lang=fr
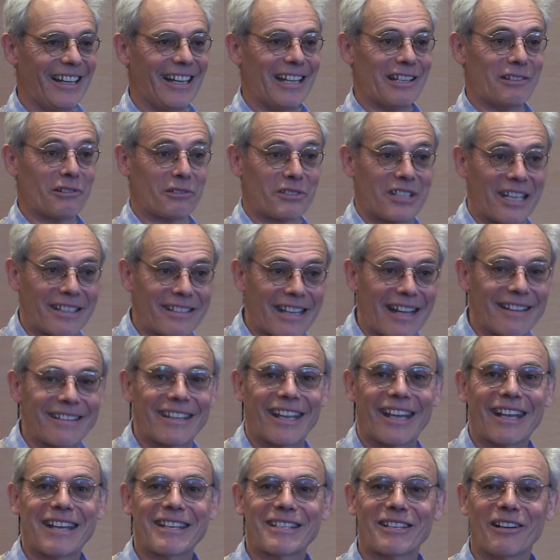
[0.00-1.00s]
Et donc c'est
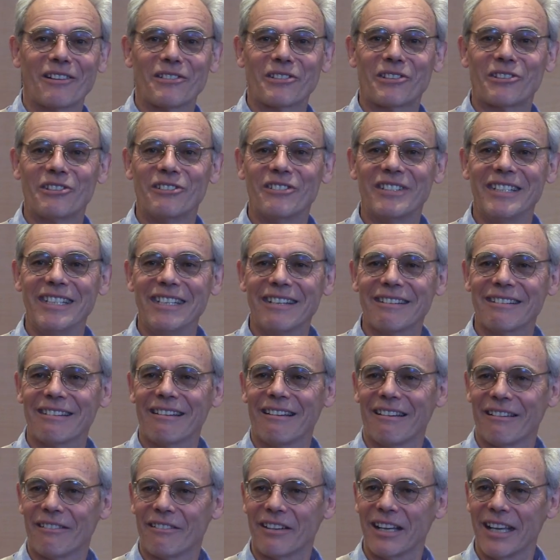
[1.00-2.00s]
intéressant de se dire,
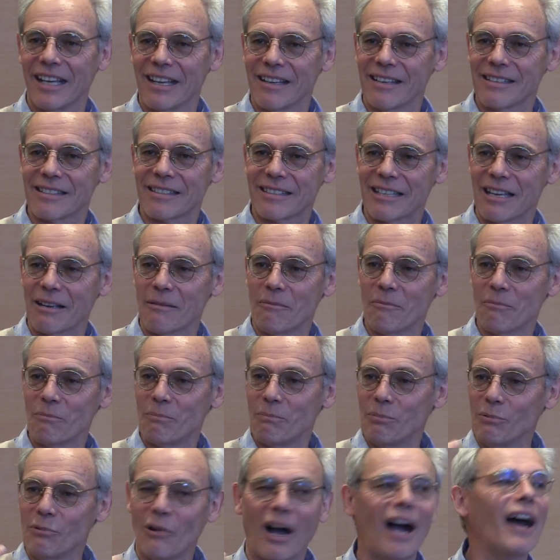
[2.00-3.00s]
oui, c'est
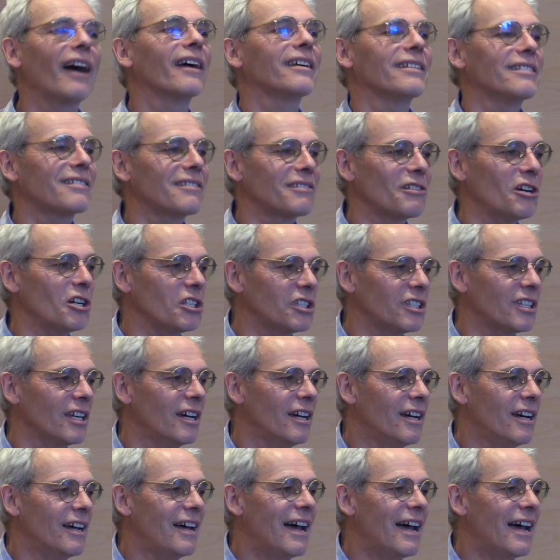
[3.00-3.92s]
pour Aristote,